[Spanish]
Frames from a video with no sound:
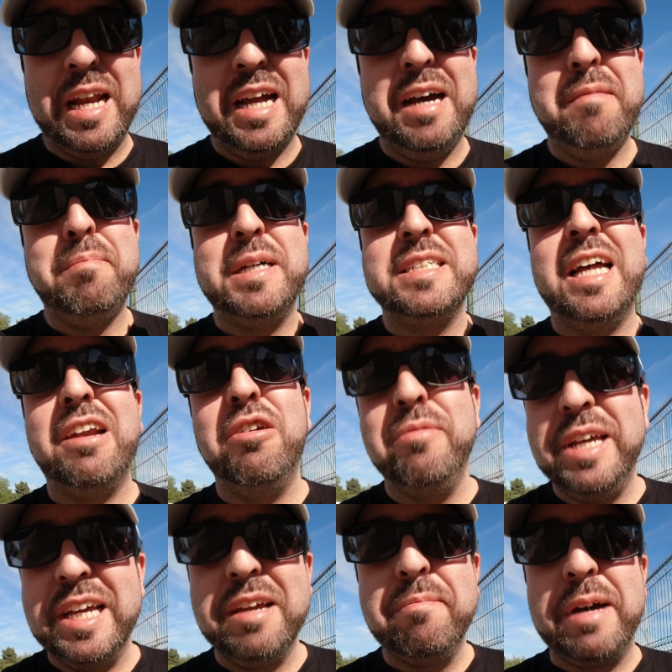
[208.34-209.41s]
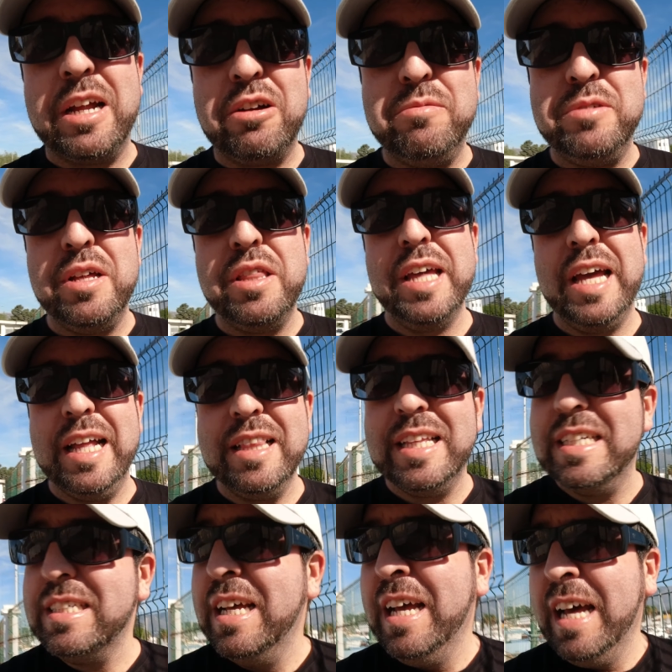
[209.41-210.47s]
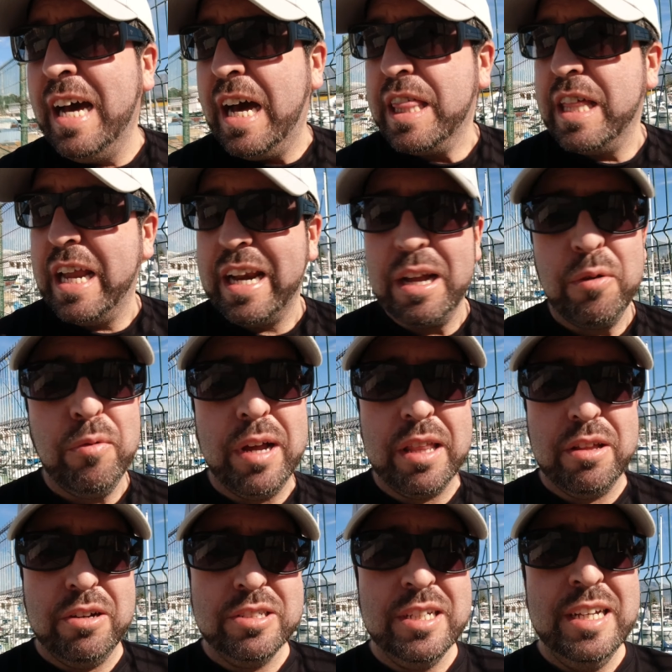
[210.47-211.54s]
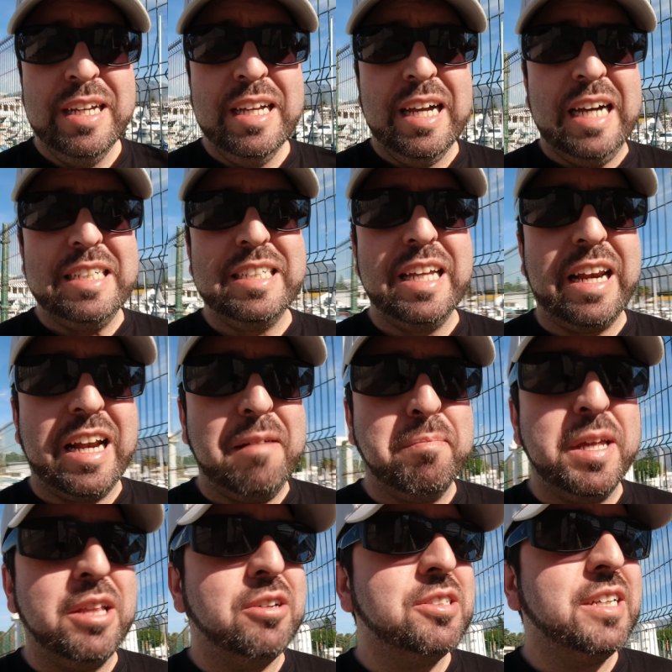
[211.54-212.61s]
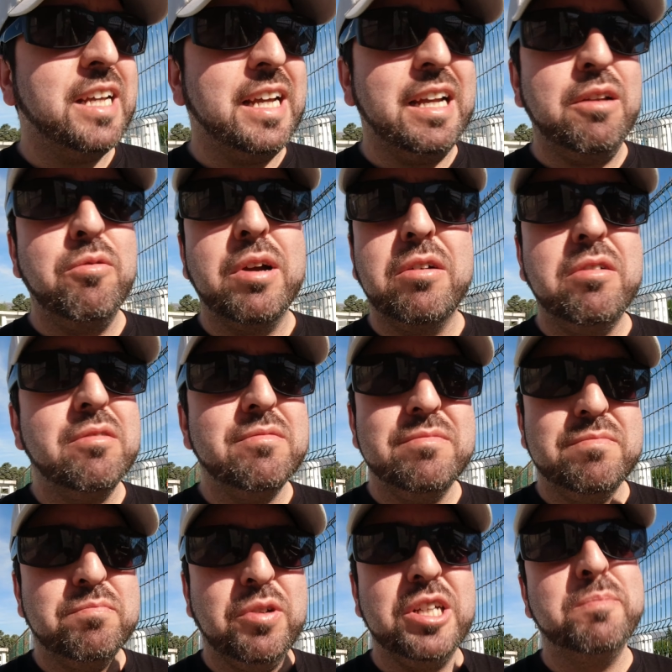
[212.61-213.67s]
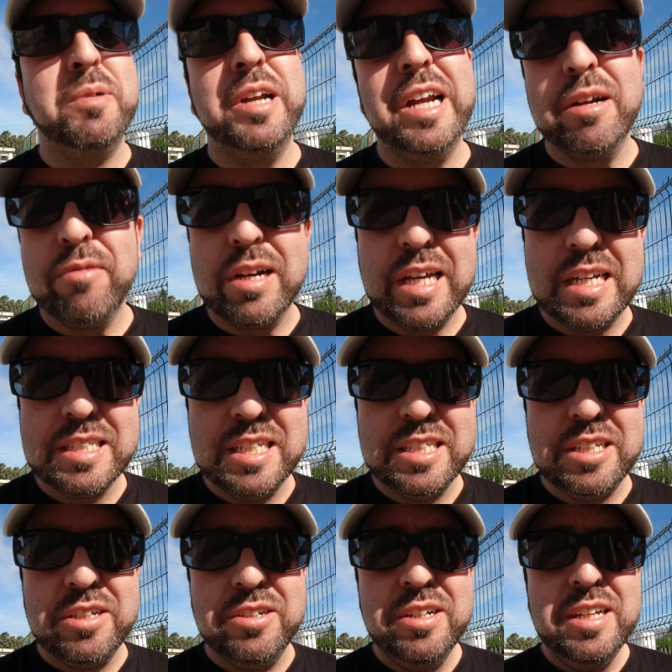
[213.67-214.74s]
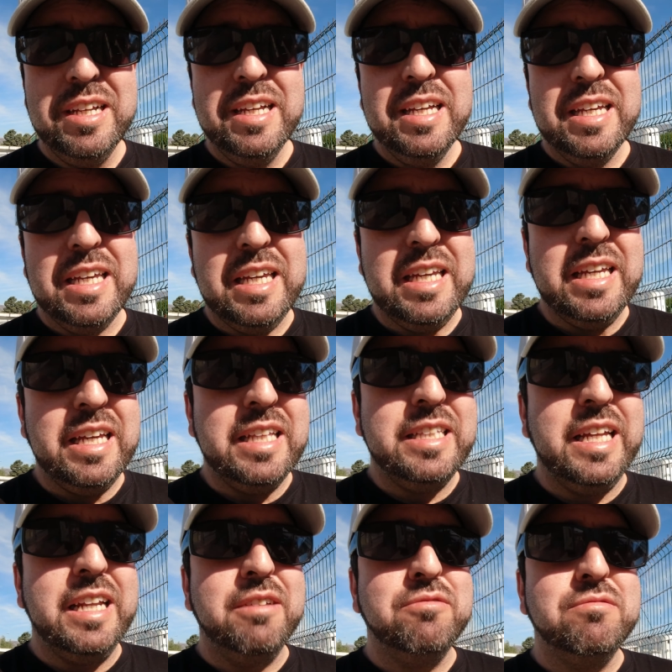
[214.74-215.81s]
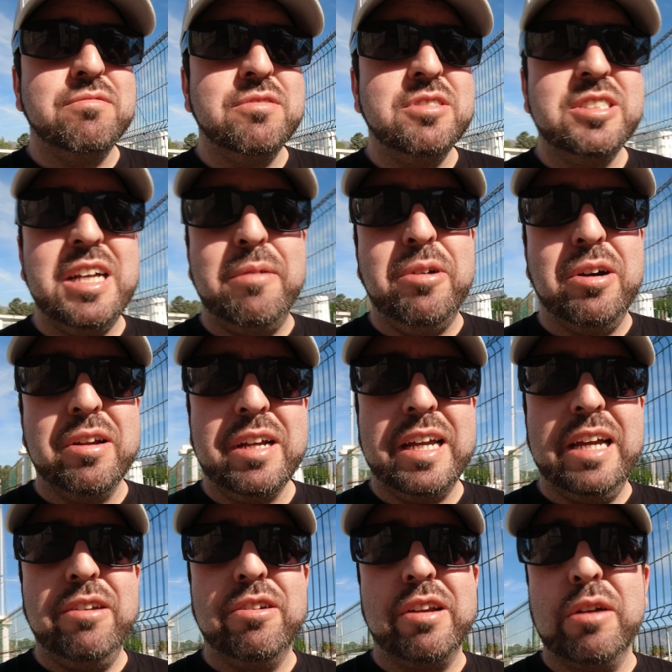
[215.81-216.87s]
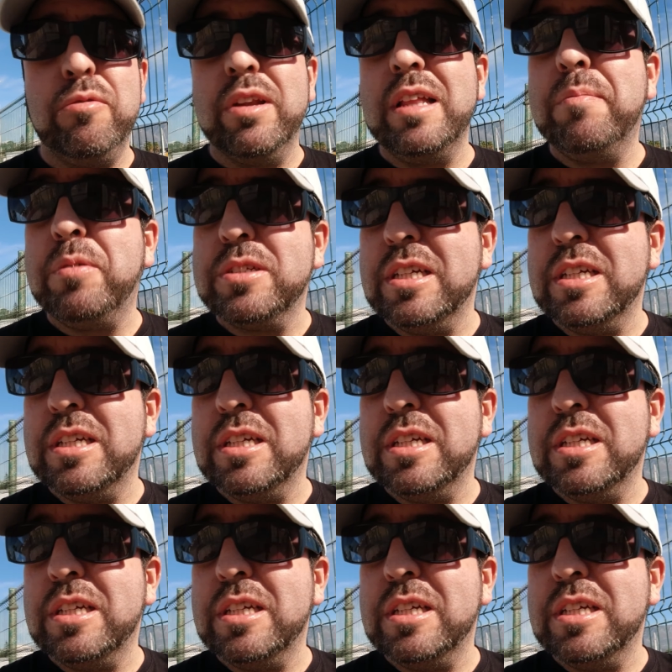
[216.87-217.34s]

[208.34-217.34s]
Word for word: para pasarlo bien y para, como decía antes, hacer recuerdos así rápidos que luego puedes poner en cualquier sitio y, y, tienen un sabor que nos recuerda,